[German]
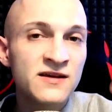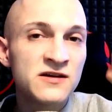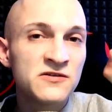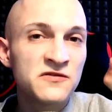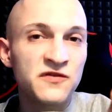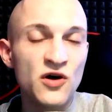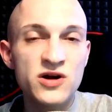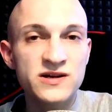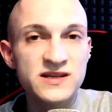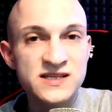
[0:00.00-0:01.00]

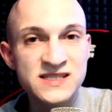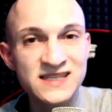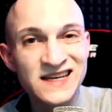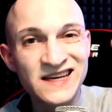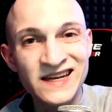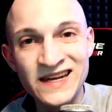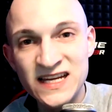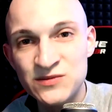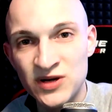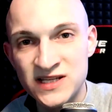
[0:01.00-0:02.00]
Folgendes
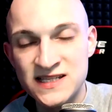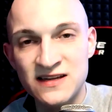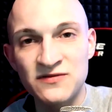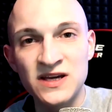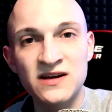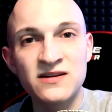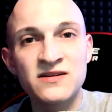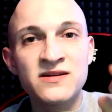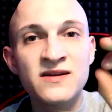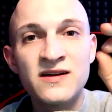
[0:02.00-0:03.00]
nicht passiert wäre,
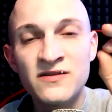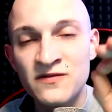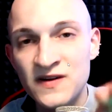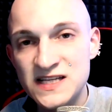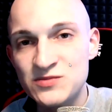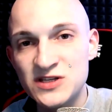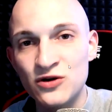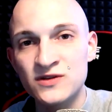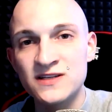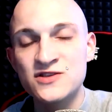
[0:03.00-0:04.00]
was mich auch dazu be